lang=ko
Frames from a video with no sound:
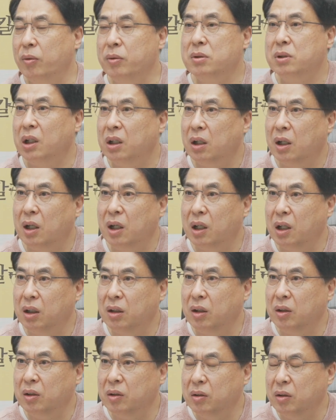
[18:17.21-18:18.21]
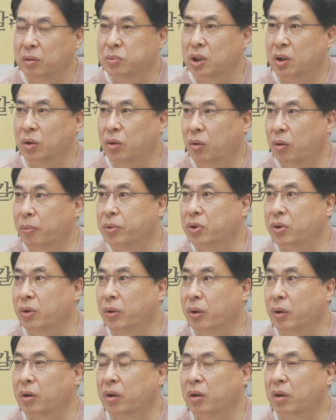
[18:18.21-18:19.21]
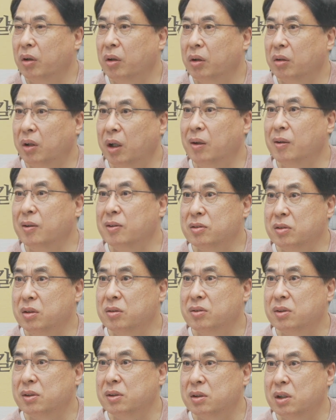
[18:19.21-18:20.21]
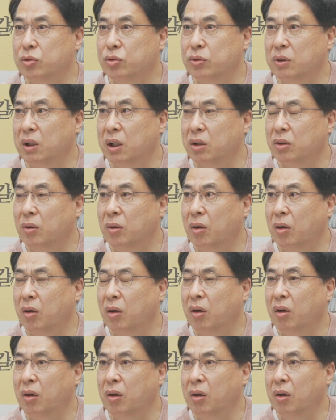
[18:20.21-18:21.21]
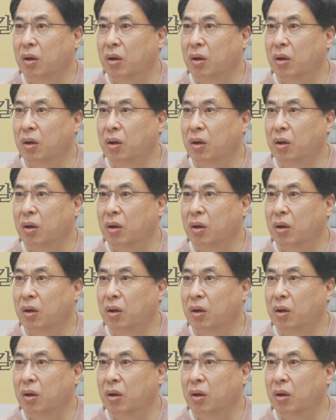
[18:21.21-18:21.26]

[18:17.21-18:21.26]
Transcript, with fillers: 공사를 하겠다는 업체가 없어. 없어서 음. 대형 건설사 중에서. 예.